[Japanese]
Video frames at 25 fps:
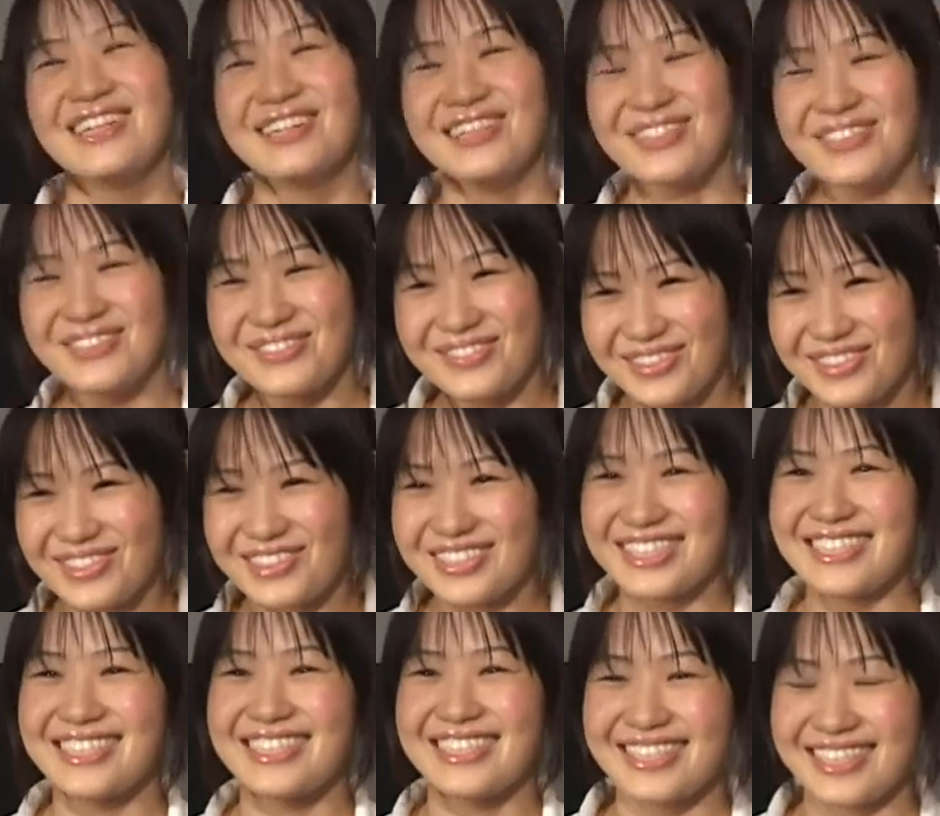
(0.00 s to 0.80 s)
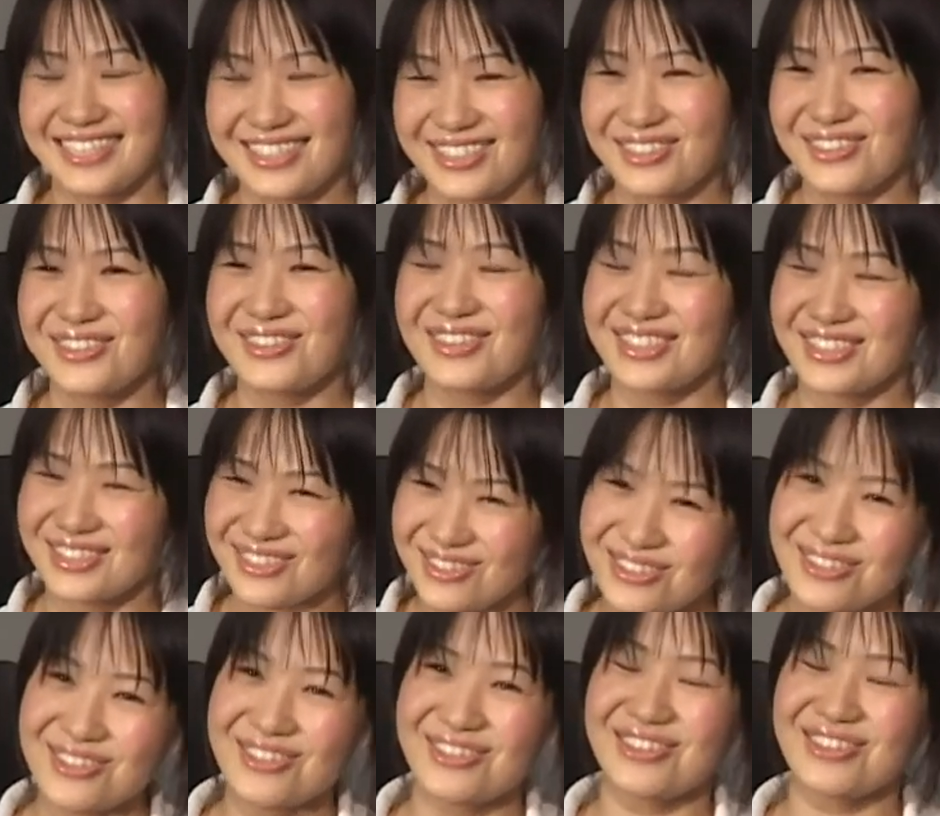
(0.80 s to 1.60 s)
思うシーンでそこはす
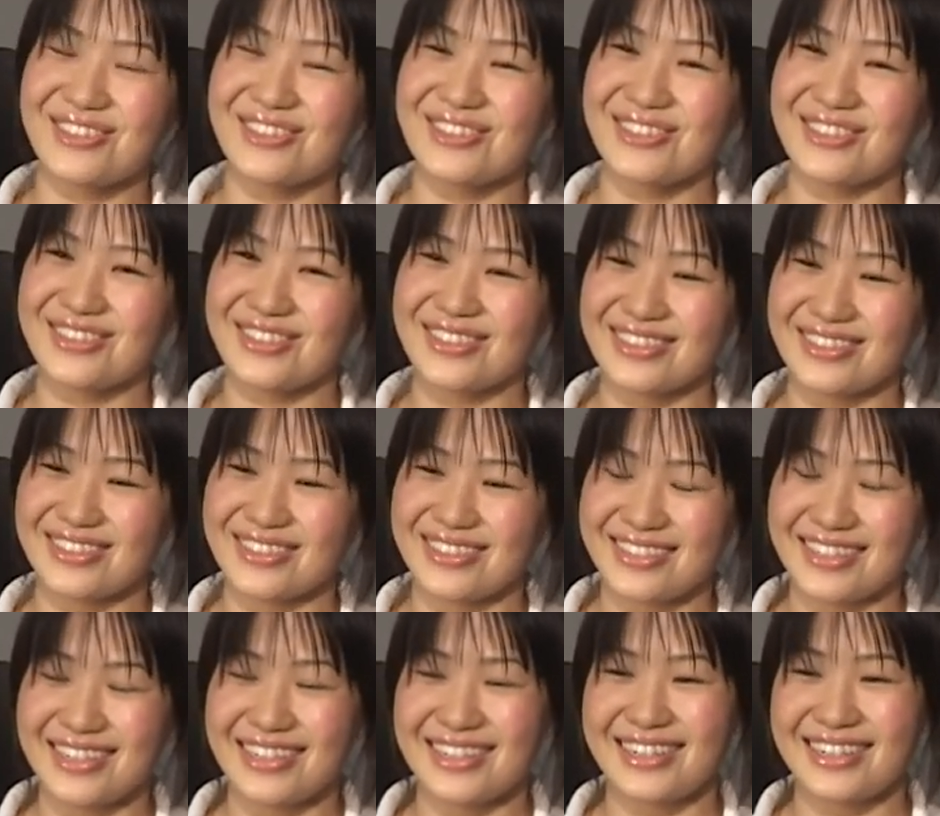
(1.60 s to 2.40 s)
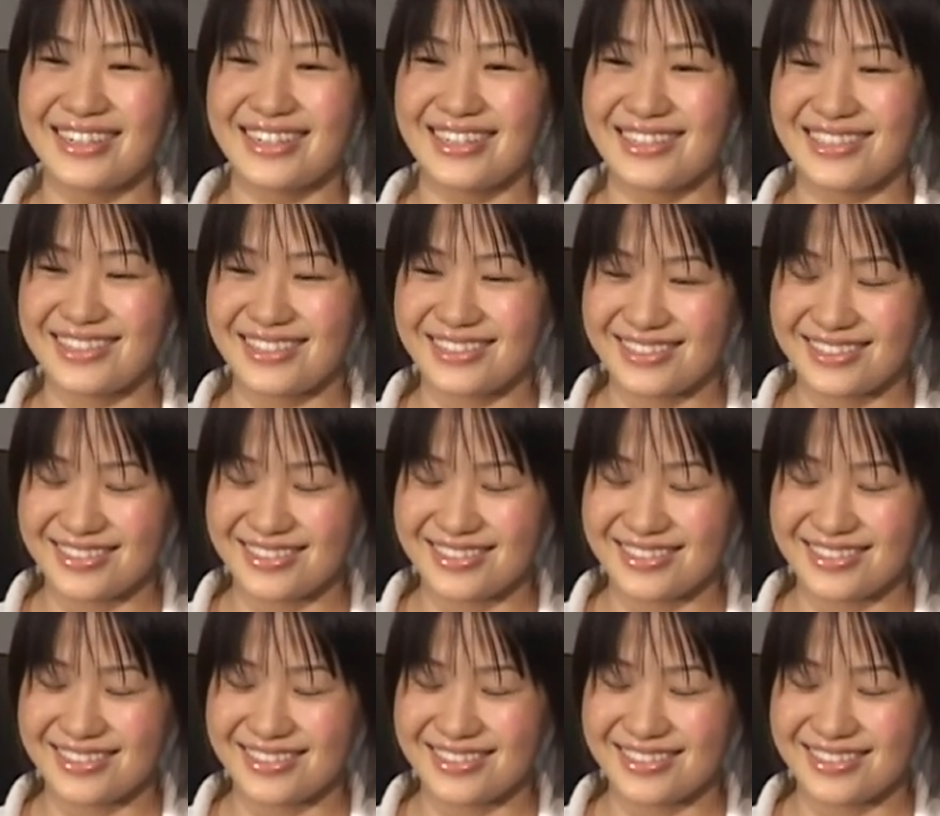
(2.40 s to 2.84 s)
ごくなんか